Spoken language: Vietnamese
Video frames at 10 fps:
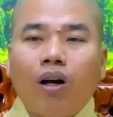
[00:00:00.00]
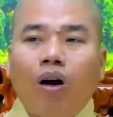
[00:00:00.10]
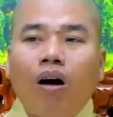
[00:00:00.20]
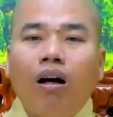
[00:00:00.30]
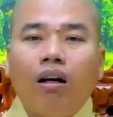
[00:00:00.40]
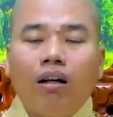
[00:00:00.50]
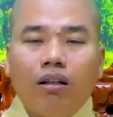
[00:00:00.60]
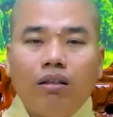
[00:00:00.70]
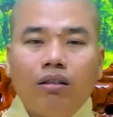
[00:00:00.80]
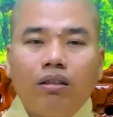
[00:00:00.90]
có
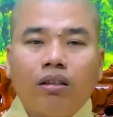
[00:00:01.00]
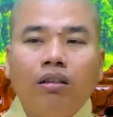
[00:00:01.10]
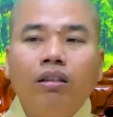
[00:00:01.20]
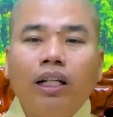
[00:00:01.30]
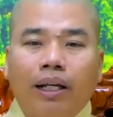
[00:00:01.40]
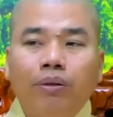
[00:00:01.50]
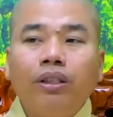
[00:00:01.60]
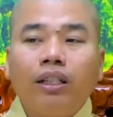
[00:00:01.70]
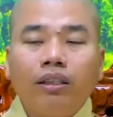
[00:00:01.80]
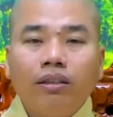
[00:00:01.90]
cửa nẻo chứ